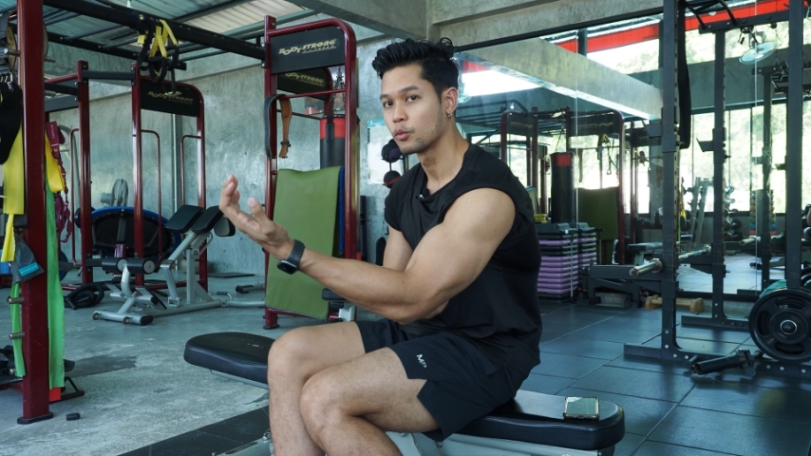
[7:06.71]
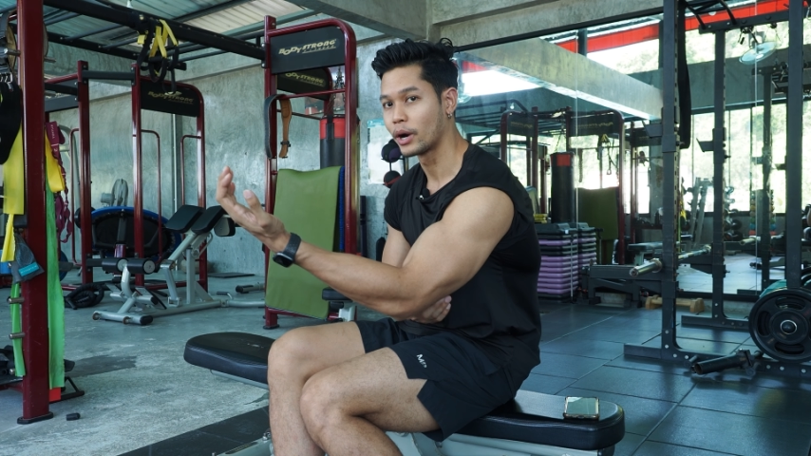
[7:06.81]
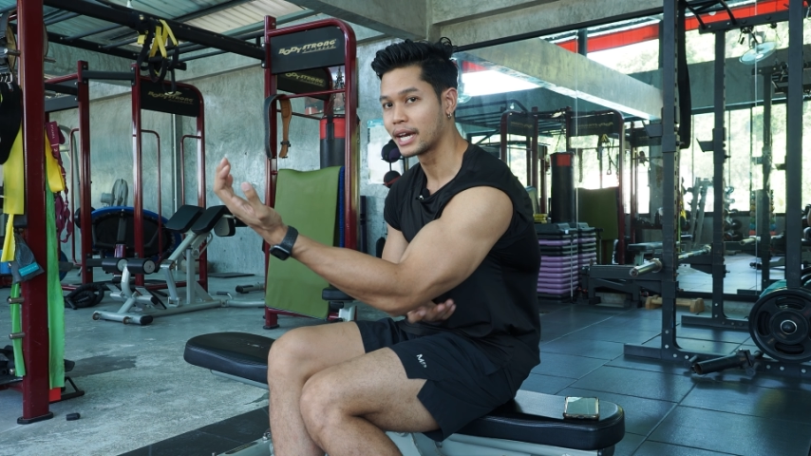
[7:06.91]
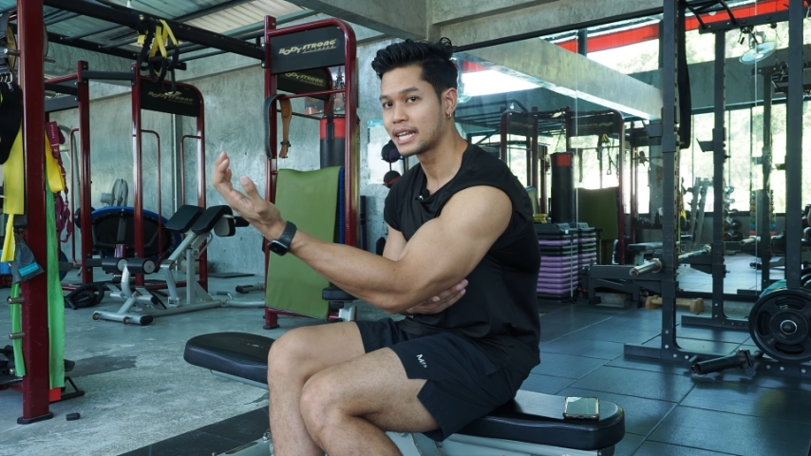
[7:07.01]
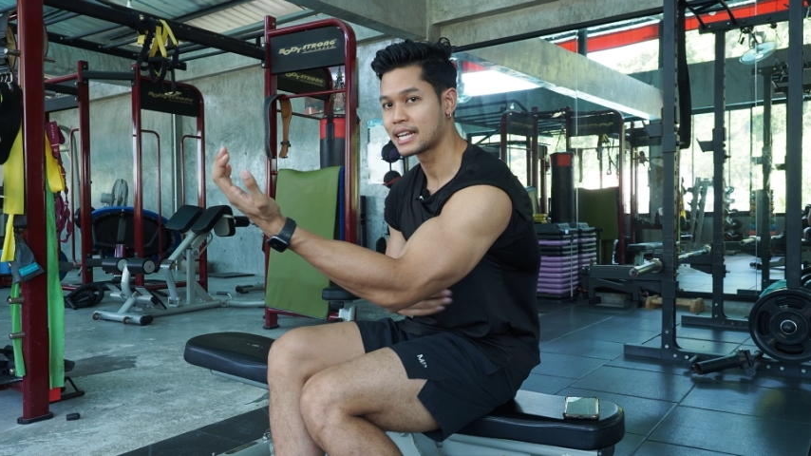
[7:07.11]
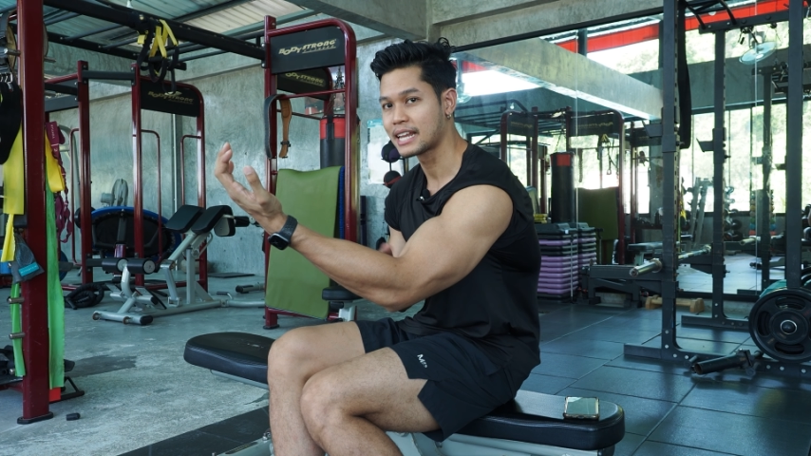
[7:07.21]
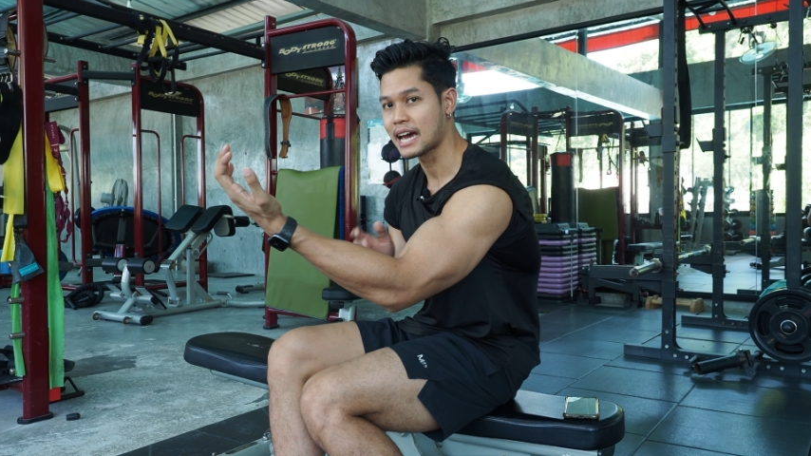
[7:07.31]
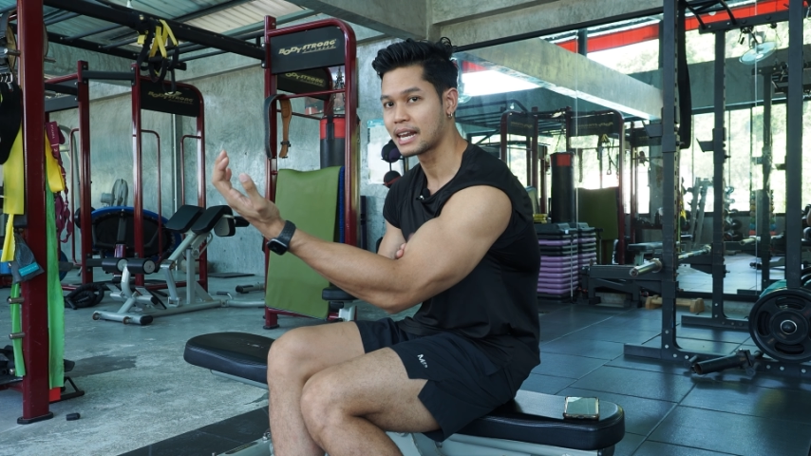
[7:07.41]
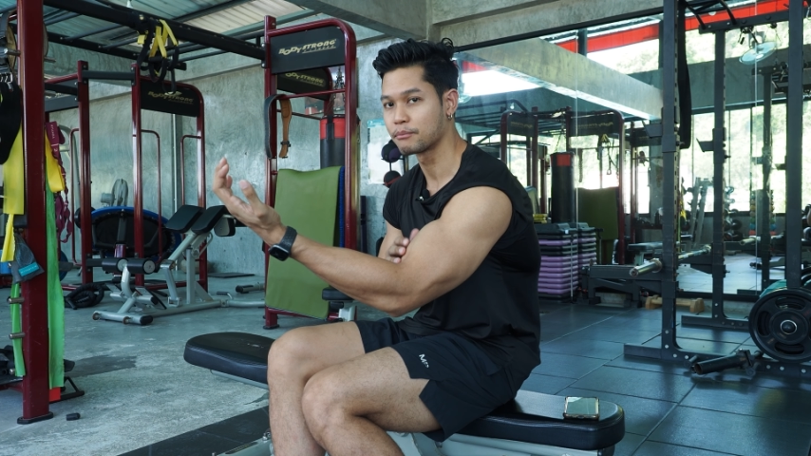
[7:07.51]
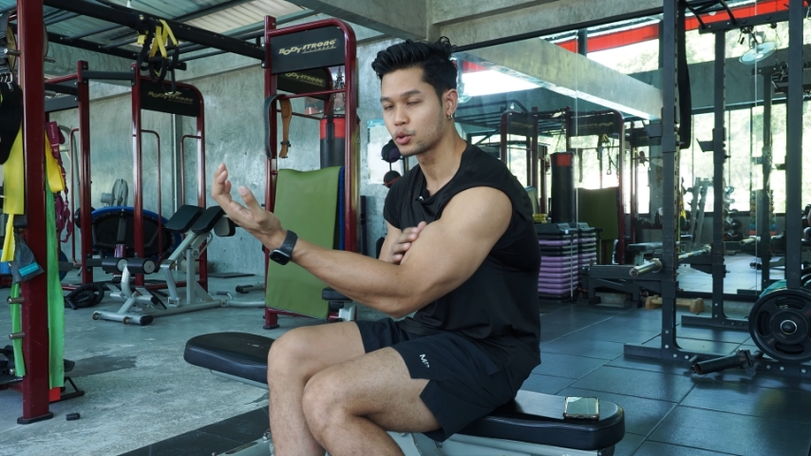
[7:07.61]
ไว้ด้านห
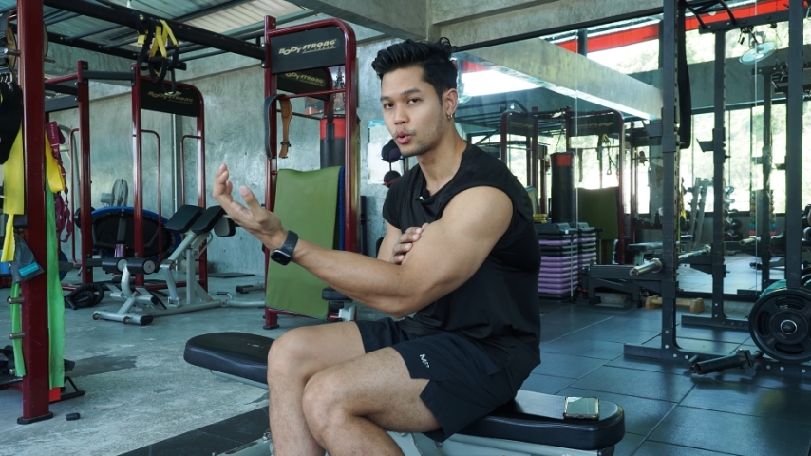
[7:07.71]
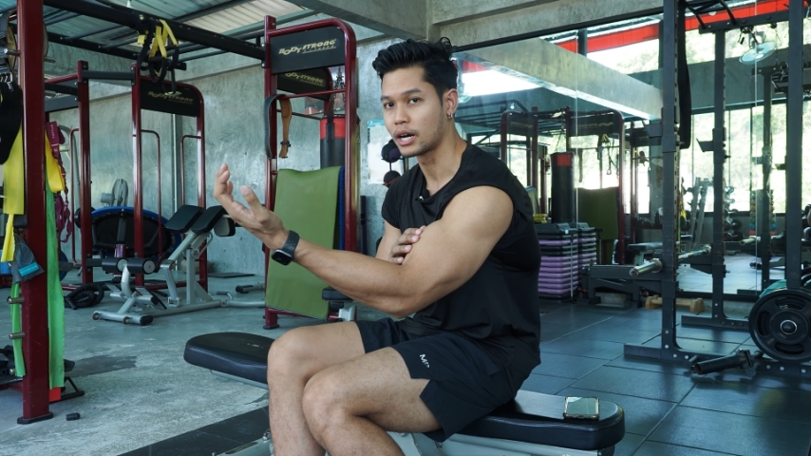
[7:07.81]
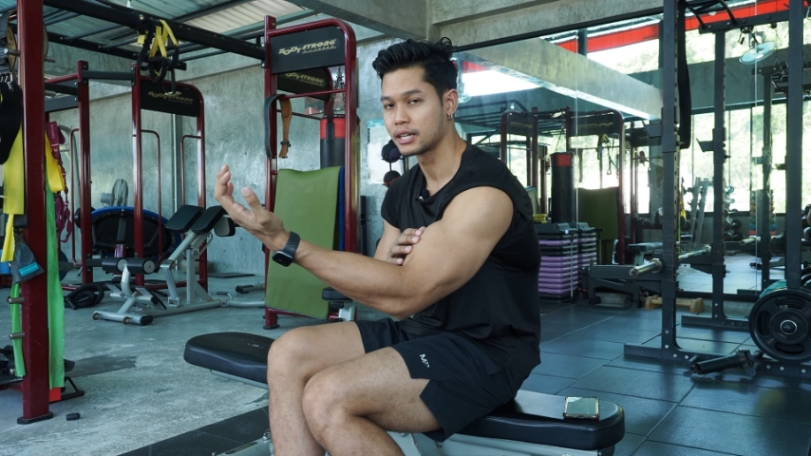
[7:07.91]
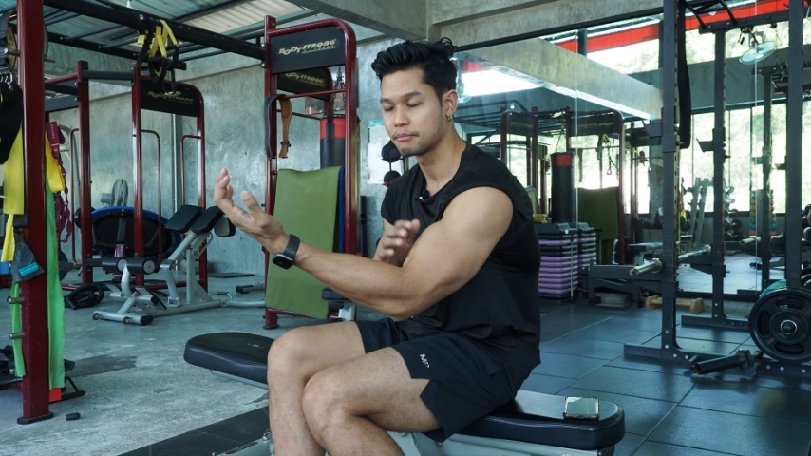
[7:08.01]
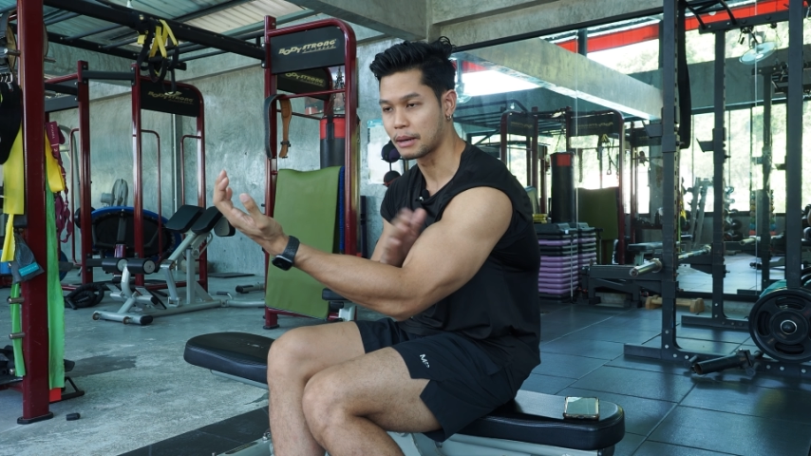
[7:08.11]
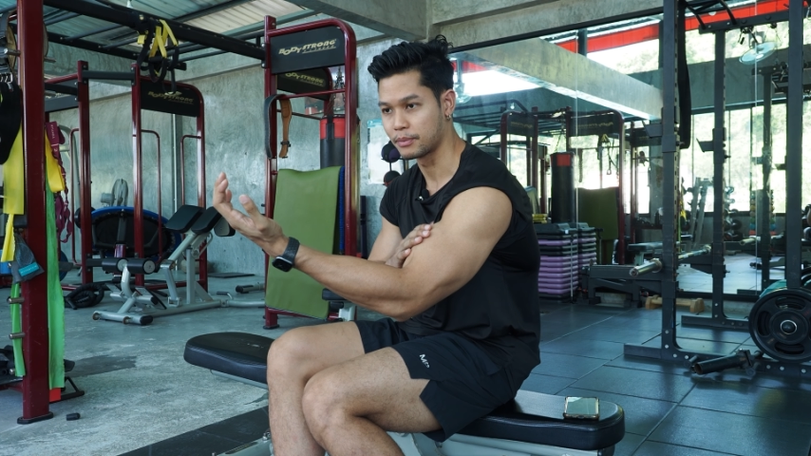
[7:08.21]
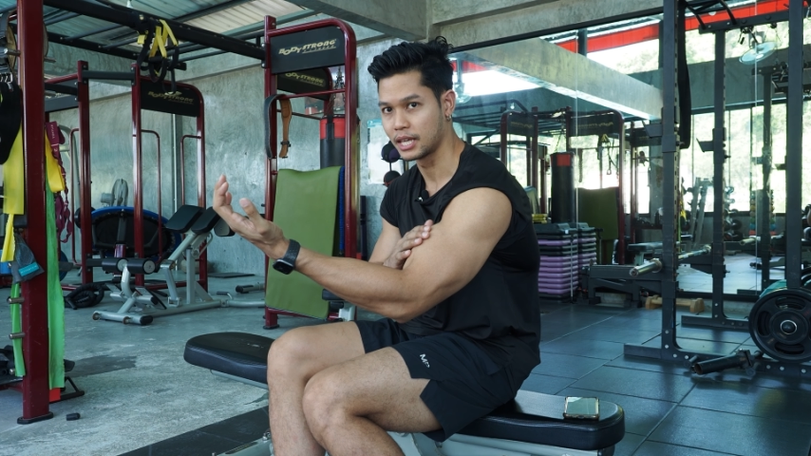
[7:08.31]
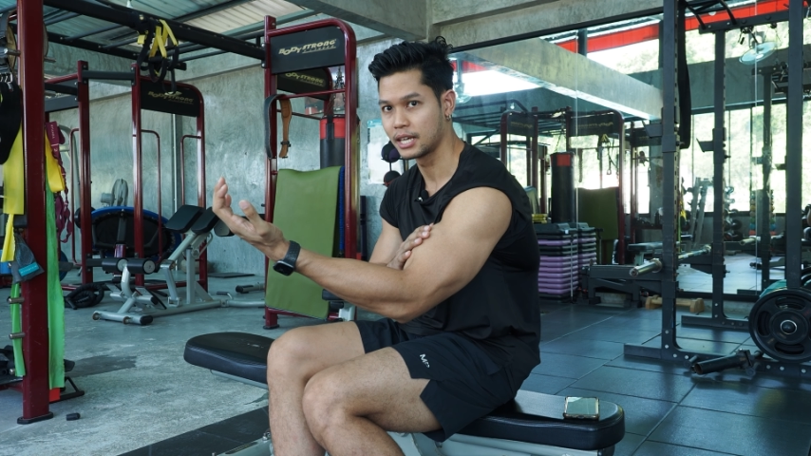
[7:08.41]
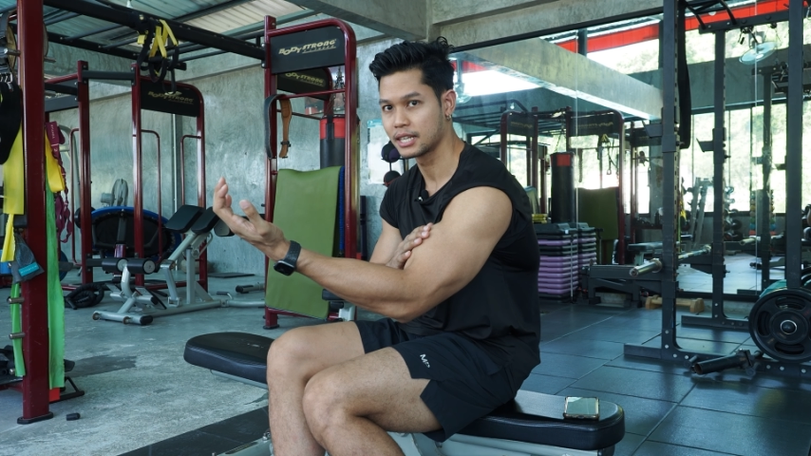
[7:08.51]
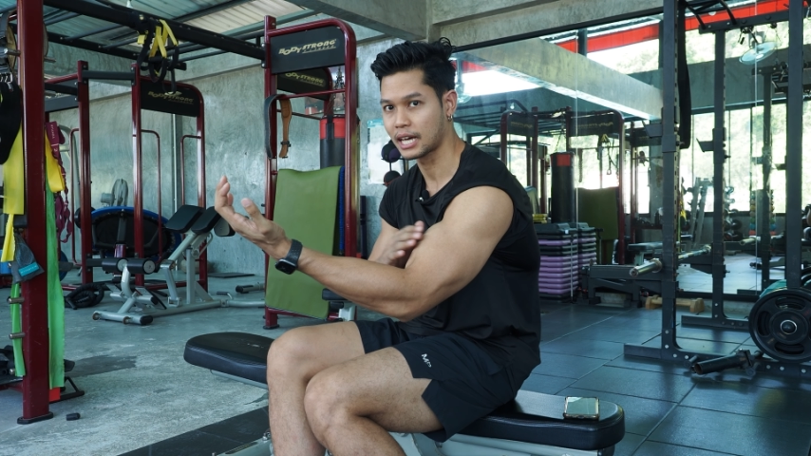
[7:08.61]
น้าลำตัวแบบนี้